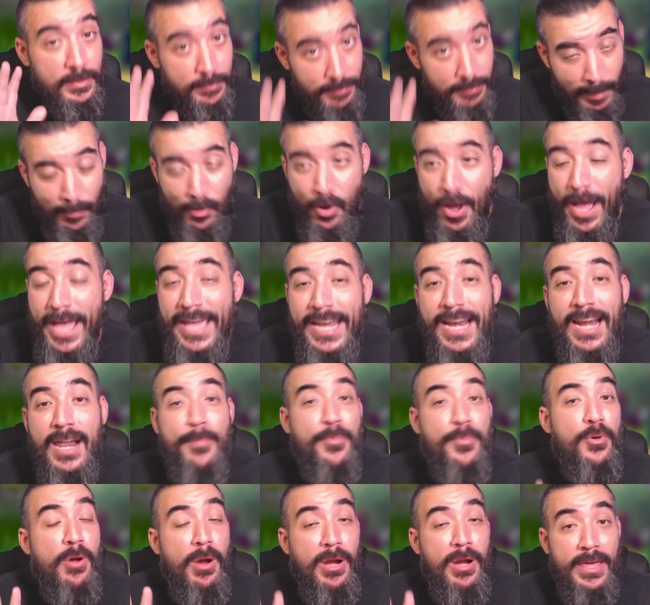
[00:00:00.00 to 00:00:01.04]
Vamos a ir a
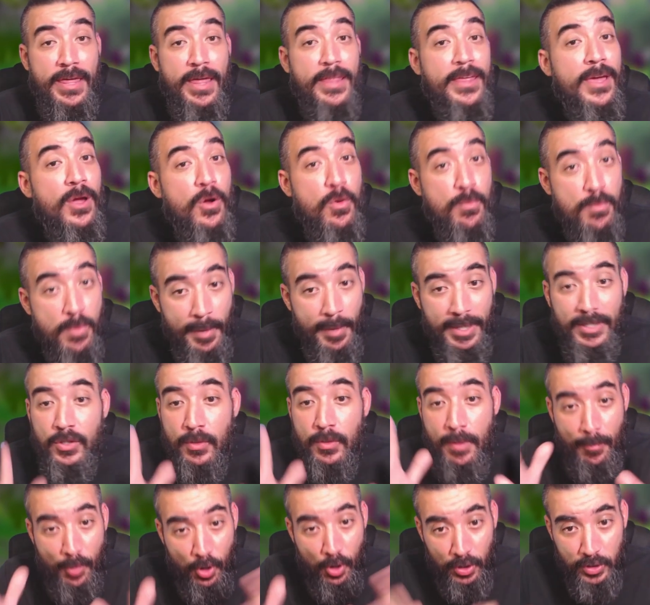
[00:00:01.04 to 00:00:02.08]
las probabilidades en un
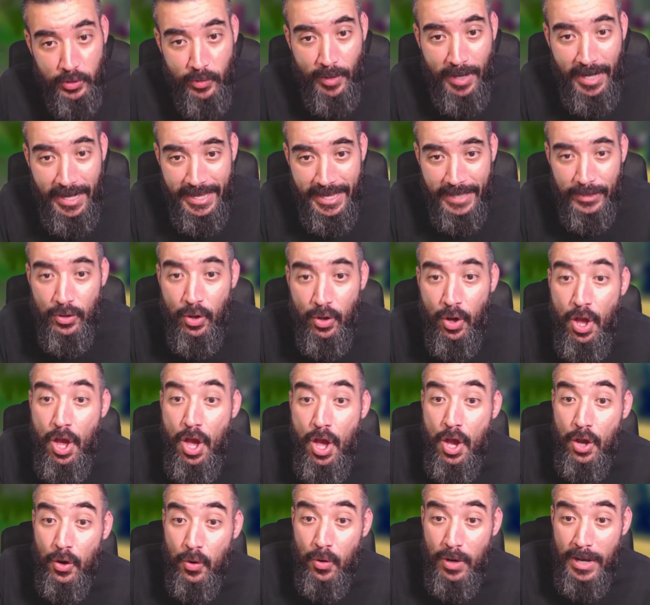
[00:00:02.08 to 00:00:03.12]
momento, vamos a continuar leyendo.
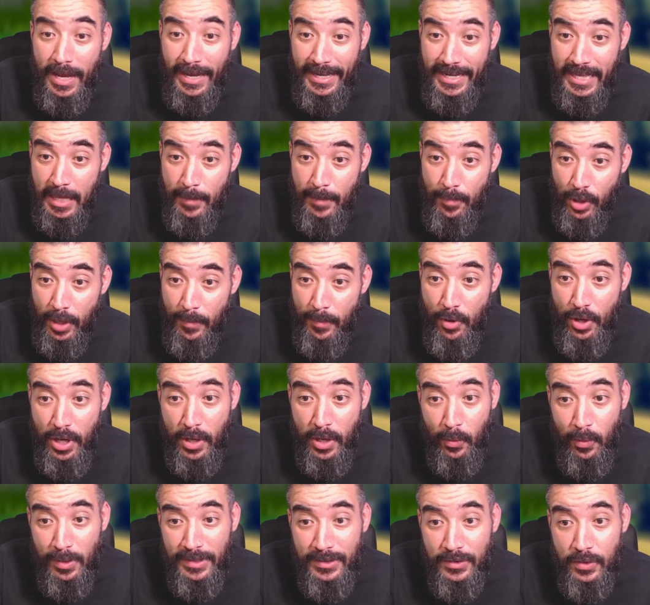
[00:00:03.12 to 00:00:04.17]
Con la cría de Pokémon
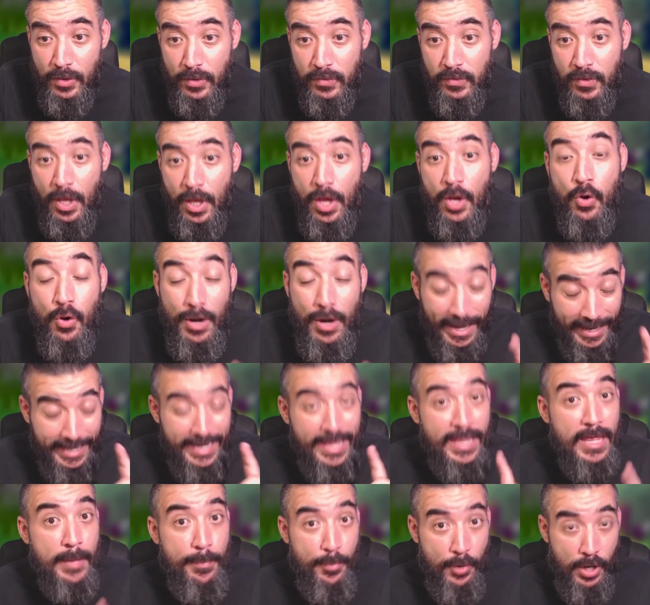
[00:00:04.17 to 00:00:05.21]
encuentros, con la
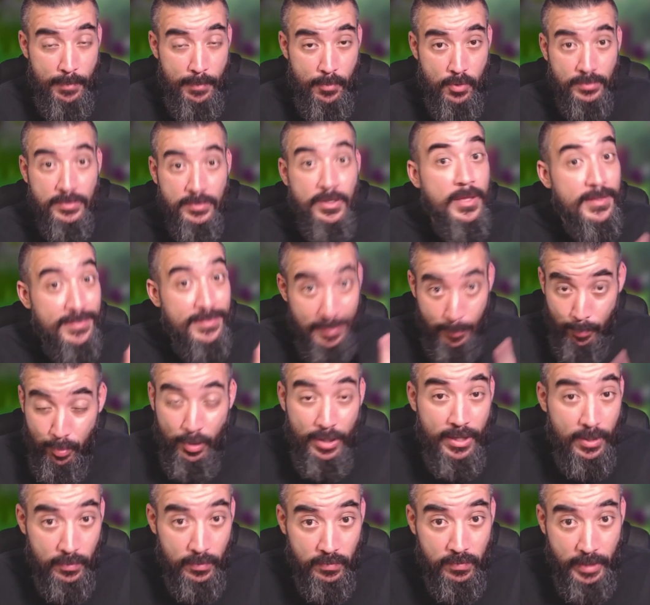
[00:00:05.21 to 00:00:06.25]
cría de Pokémon se
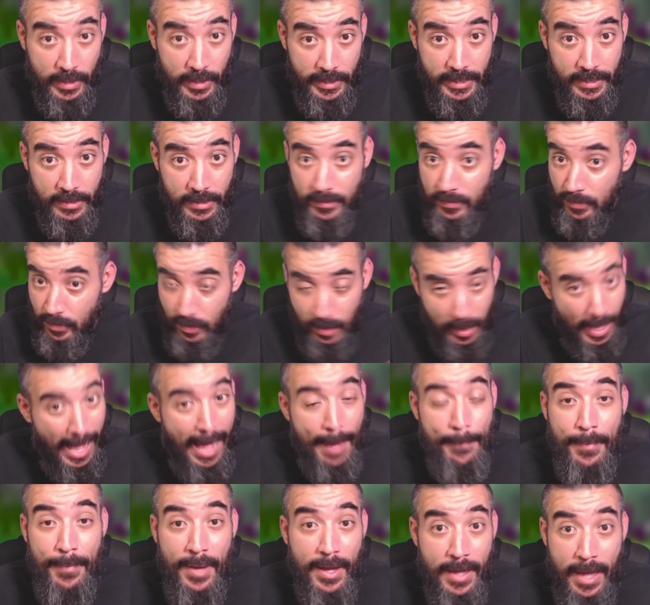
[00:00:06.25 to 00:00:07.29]
puede conseguir
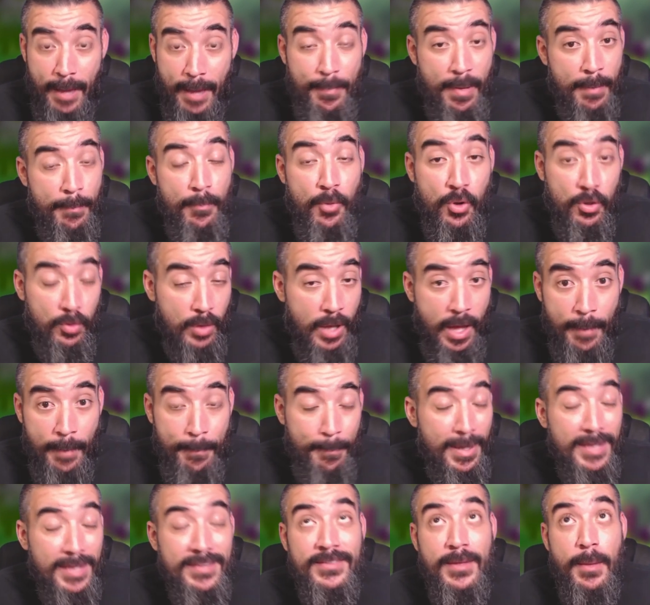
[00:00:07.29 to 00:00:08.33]

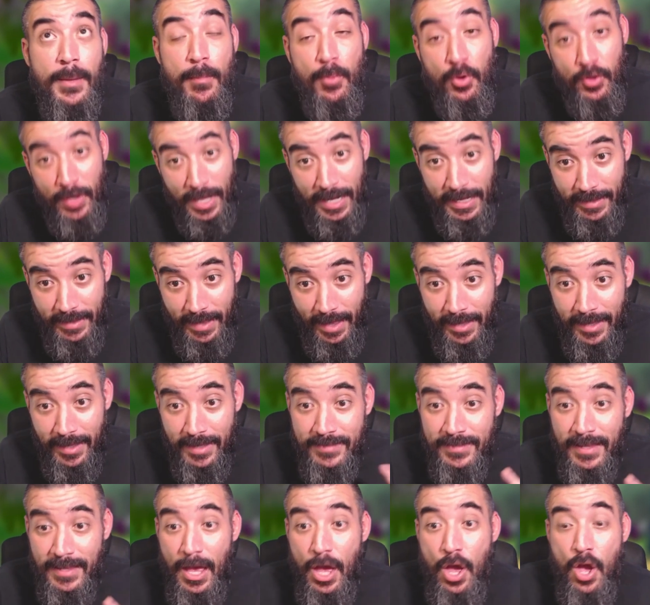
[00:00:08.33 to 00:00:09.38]
ambas,
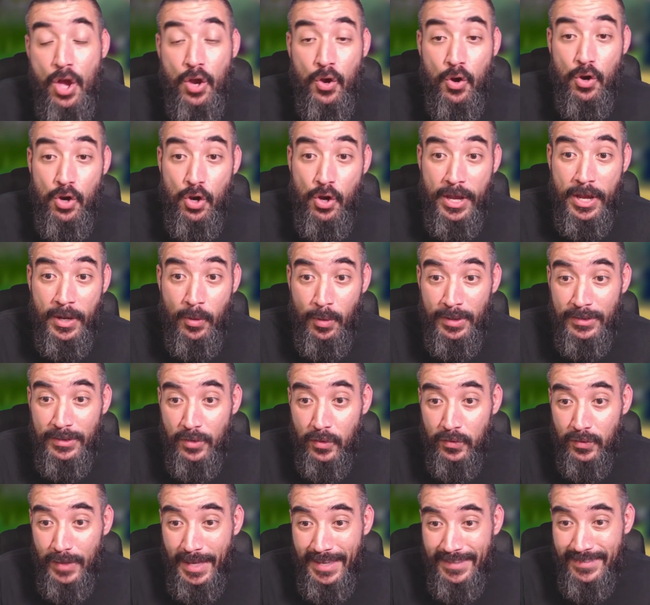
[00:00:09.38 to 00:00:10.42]
modalidades. Con los
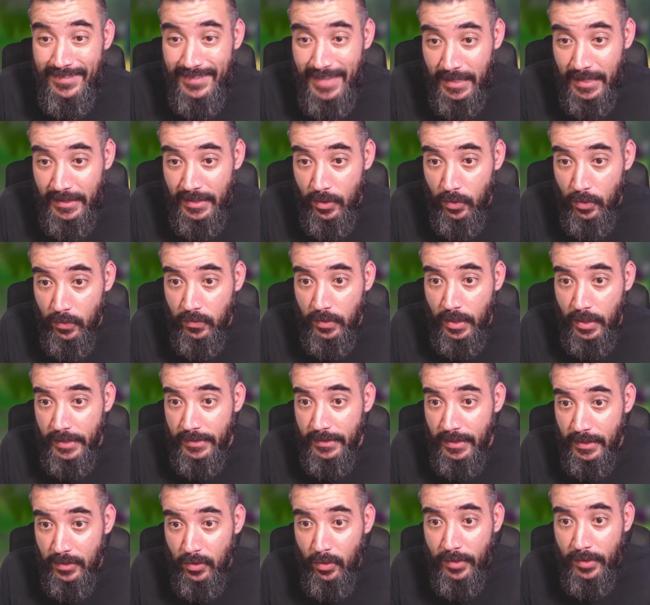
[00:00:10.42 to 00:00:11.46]
encuentros estáticos, que
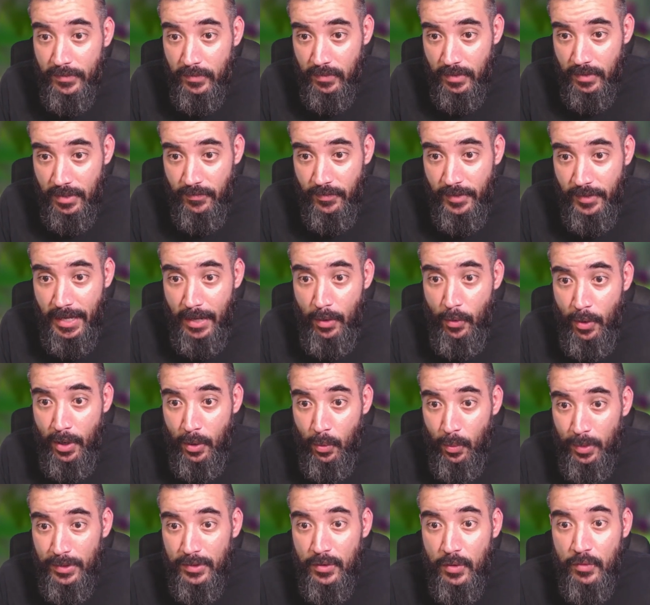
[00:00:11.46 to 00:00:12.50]
entiendo que eso significa los
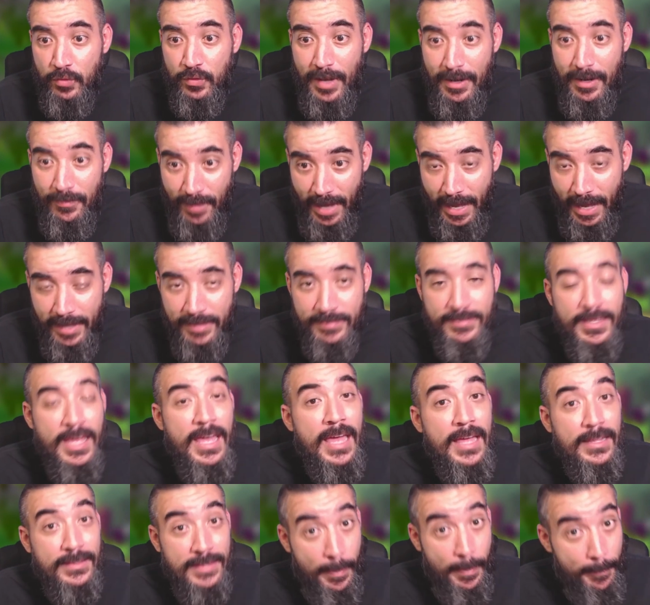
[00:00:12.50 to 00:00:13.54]
encuentros salvajes,
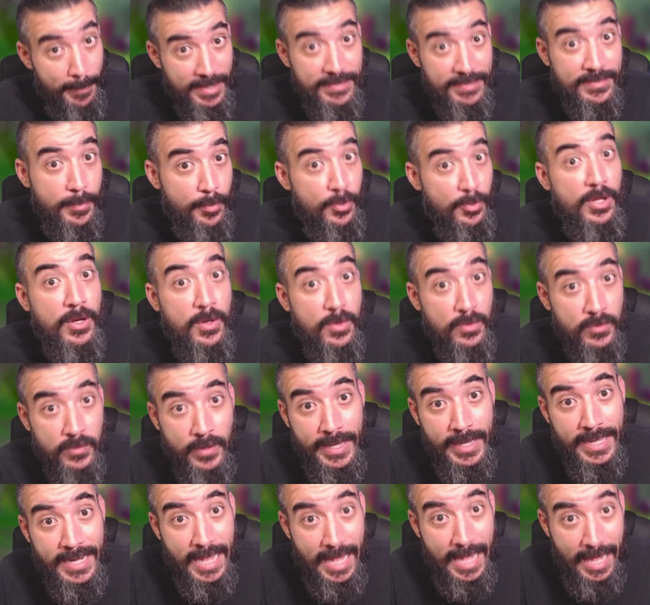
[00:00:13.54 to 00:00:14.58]
también se pueden
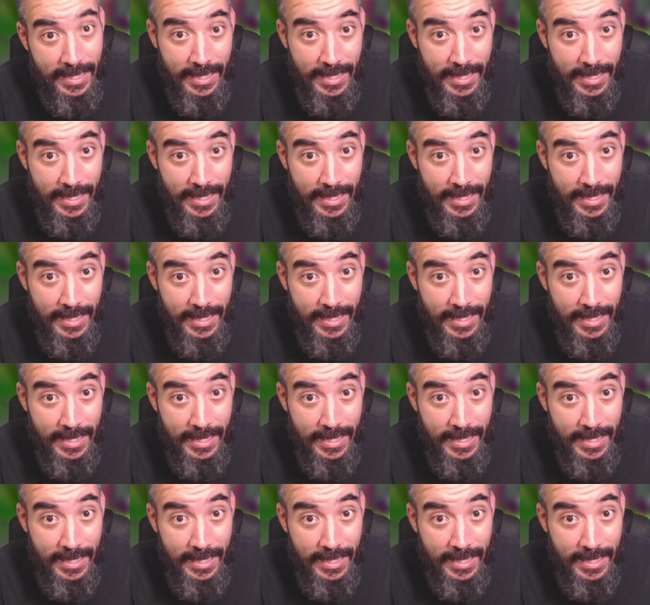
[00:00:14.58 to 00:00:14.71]
conseguir